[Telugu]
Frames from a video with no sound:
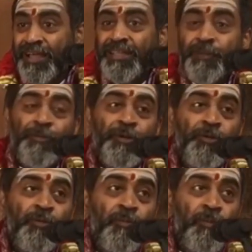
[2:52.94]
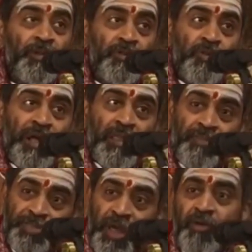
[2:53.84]
అయితే ఇప్పుడు మొత్తం
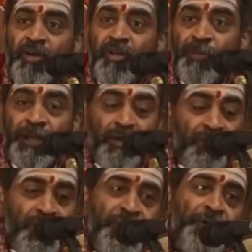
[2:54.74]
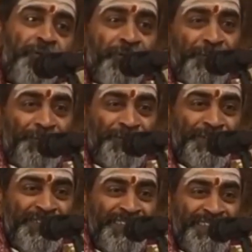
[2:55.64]
అదంతా ఒకవైపు నేను ఒక్కడిని ఒకవైపు
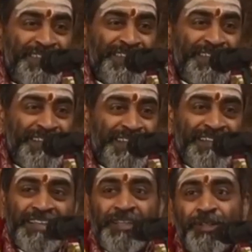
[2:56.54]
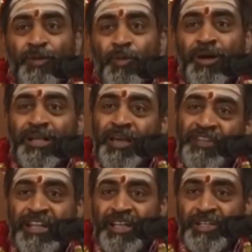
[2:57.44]
ఇందులో ఒకటి
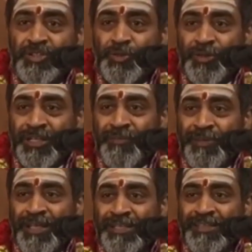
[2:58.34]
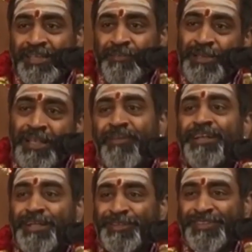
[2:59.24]
ఎవరైనా ఎంచుకుంటే మిగిలింది మిగిలిన
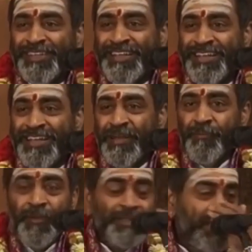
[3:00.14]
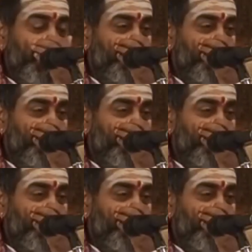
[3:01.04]
వారికి వెళ్తుంది మొదట